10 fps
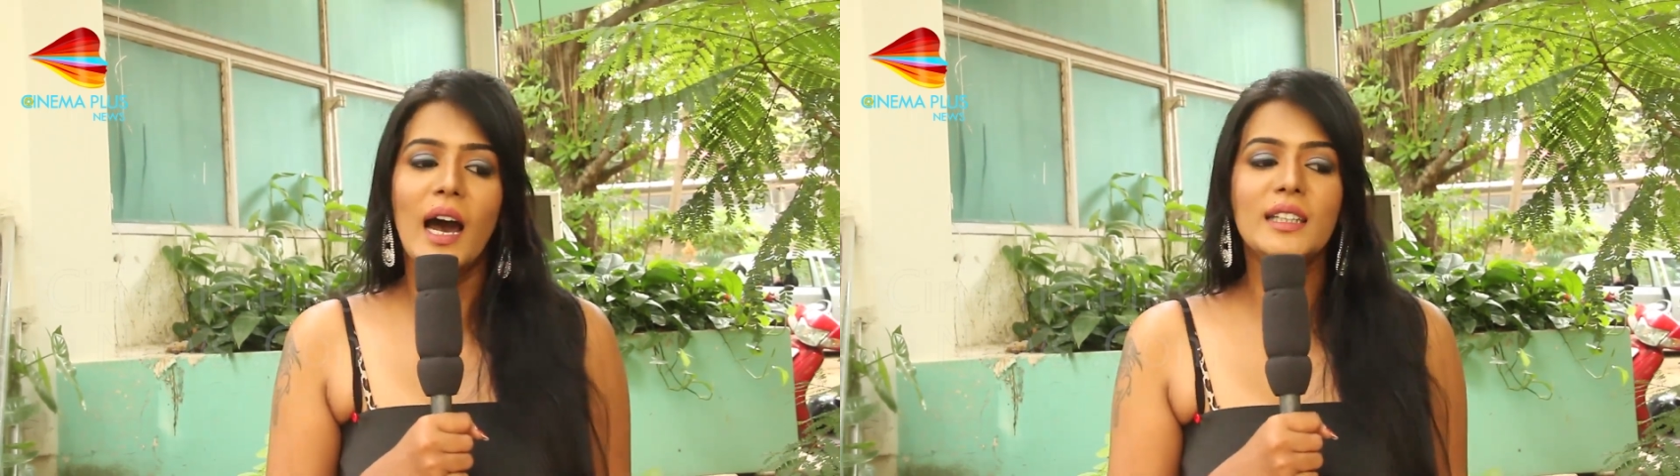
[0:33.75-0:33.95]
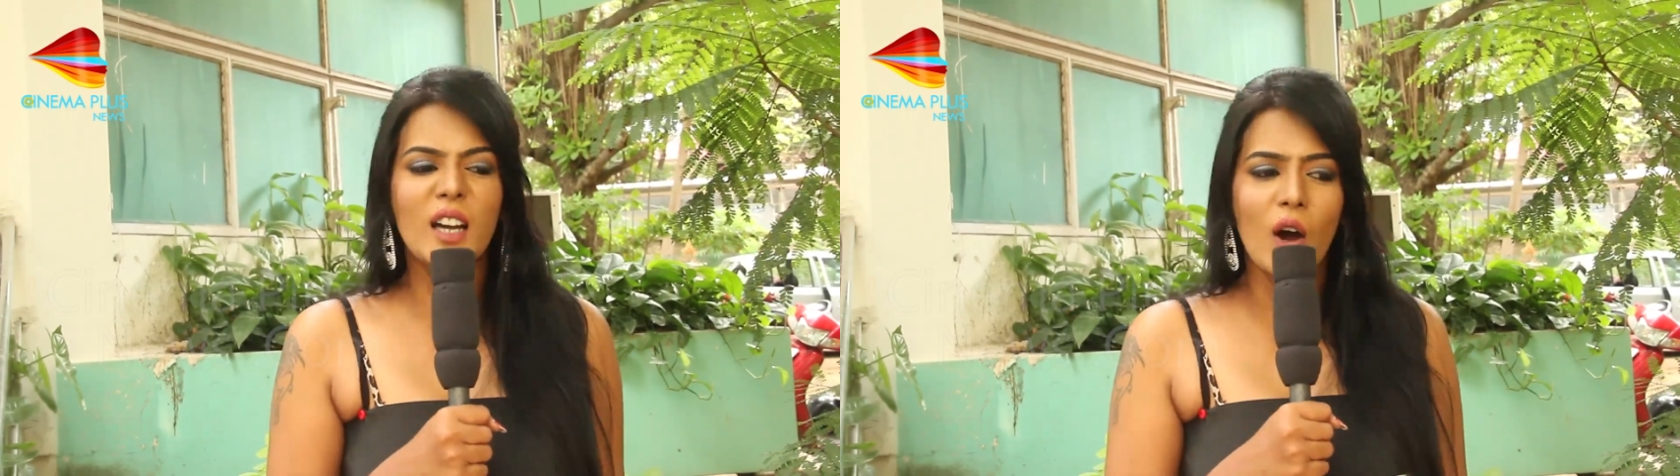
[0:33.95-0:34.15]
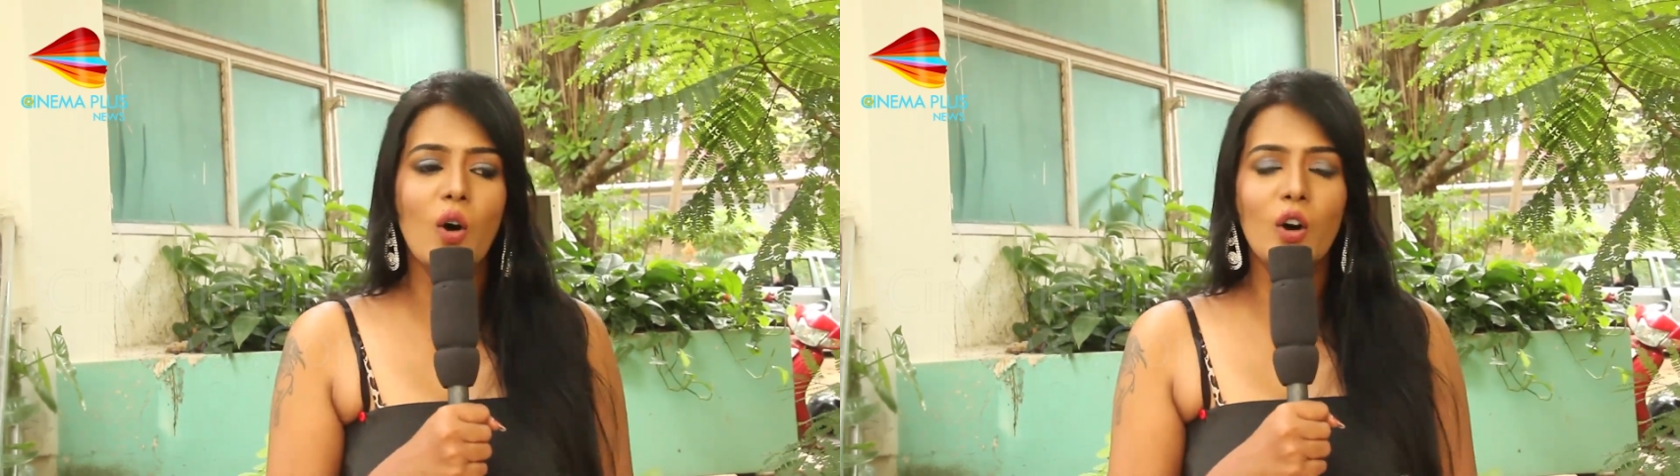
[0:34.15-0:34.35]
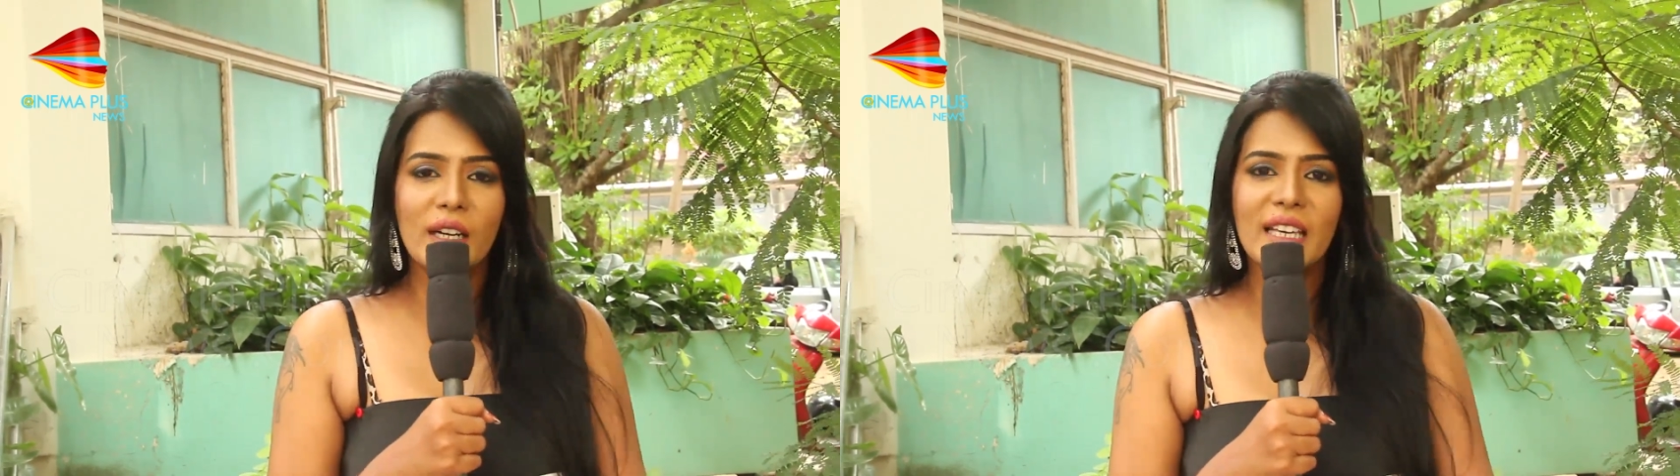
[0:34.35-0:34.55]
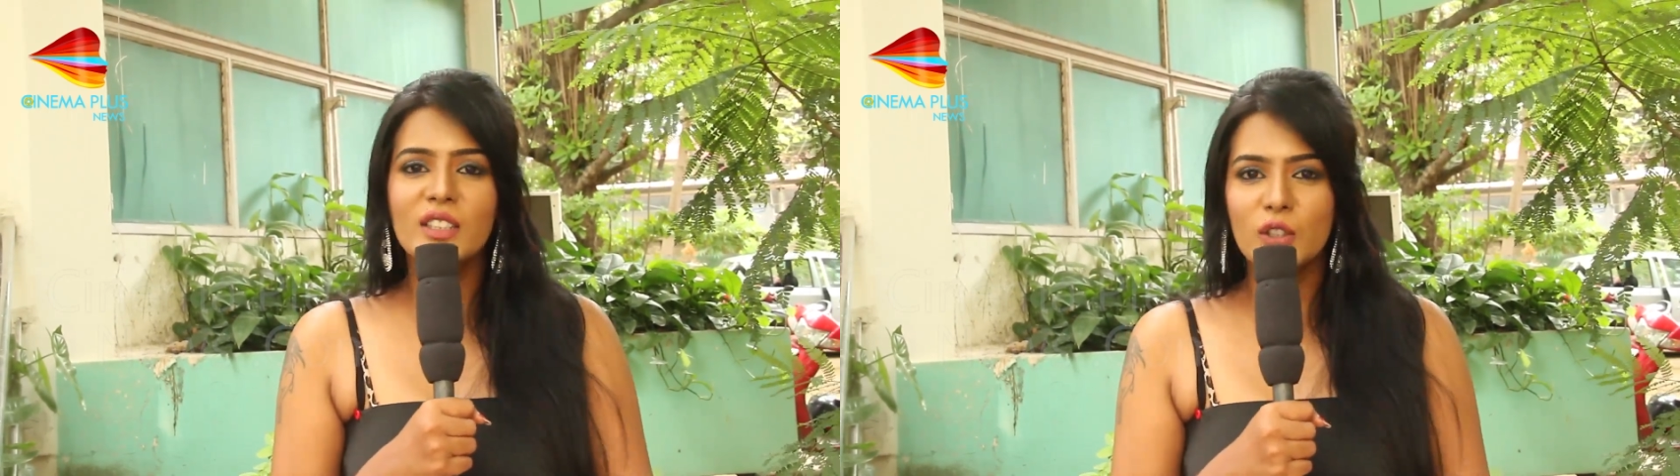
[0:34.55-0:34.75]
அதுக்கு அவங்க
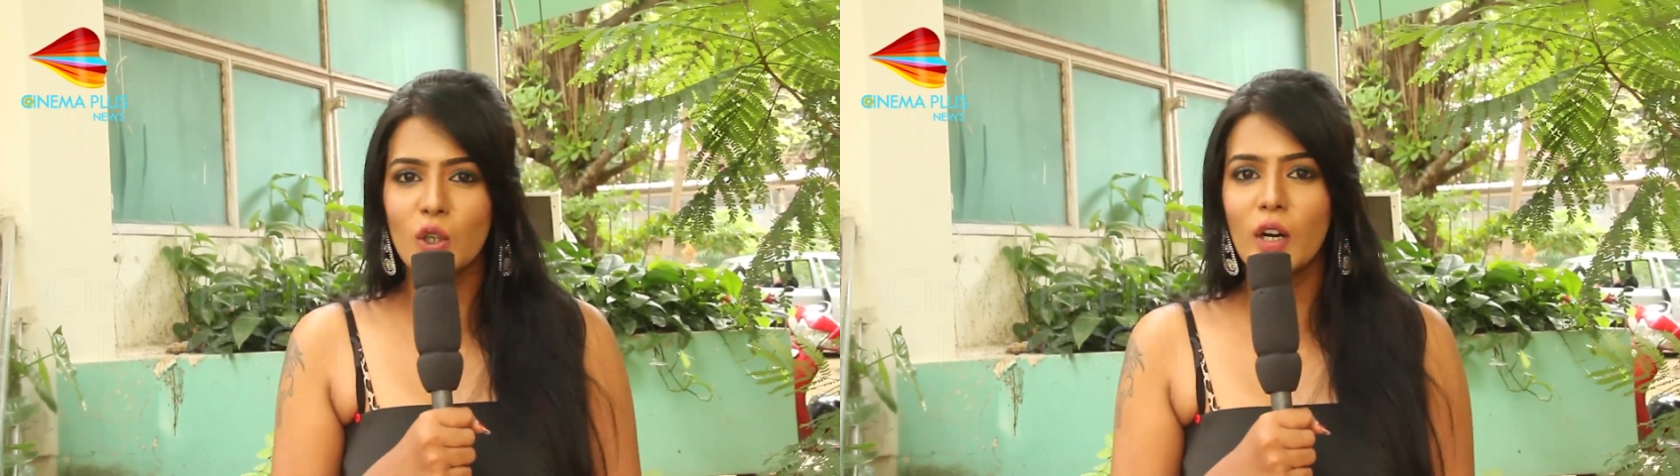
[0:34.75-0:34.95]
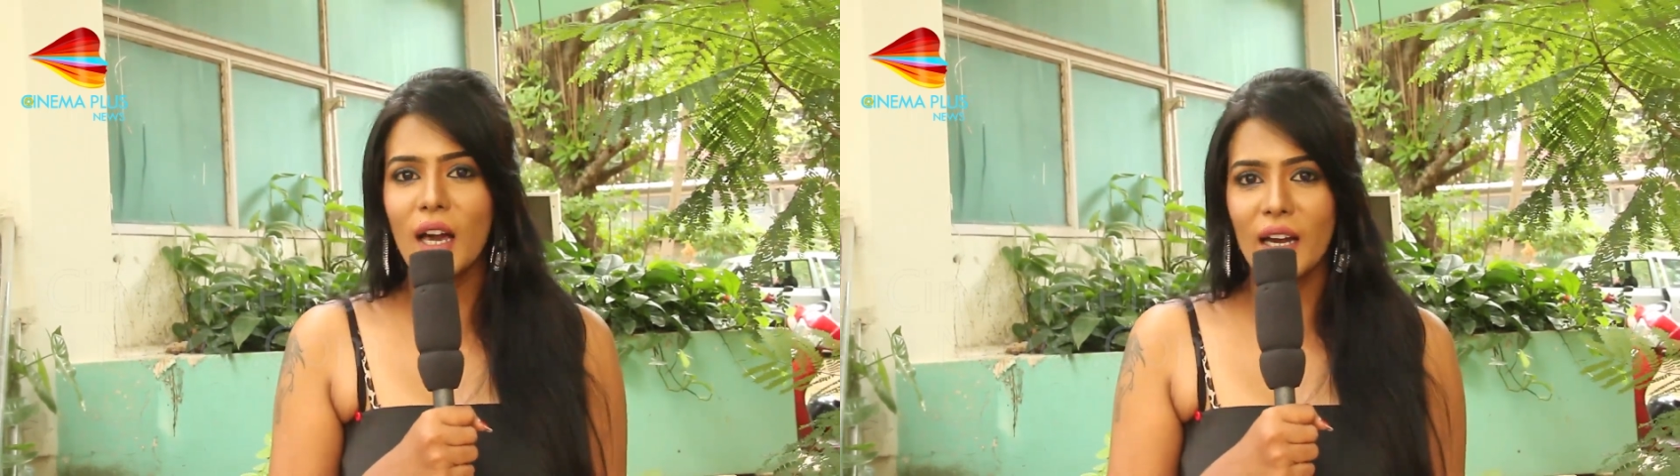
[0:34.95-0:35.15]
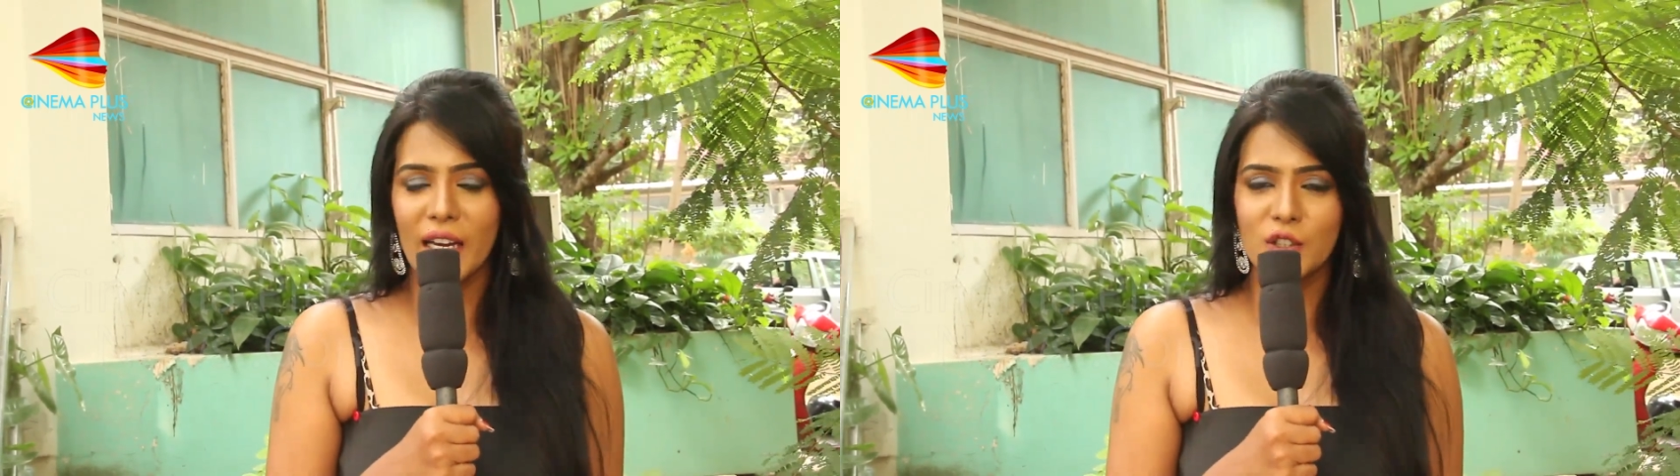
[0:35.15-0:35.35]
ஒரு ரீசன் சொன்னாங்க